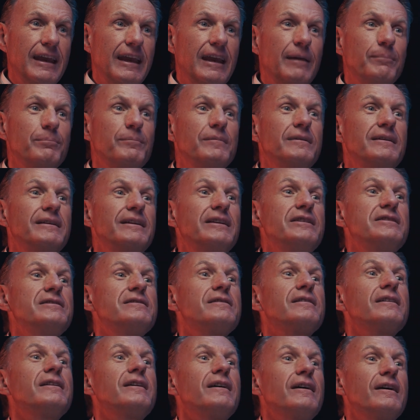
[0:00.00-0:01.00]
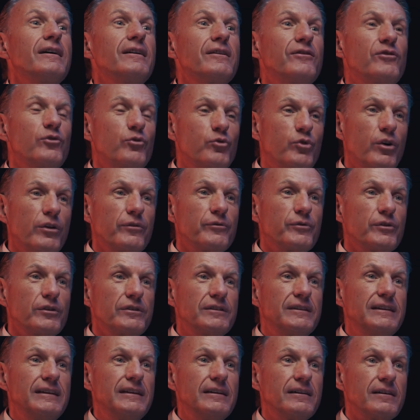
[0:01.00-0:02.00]
eben nicht zu
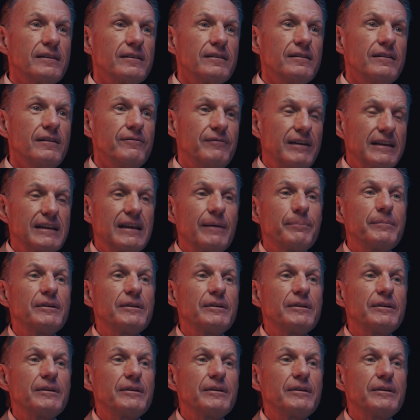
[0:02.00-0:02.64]
konfrontieren, was ja.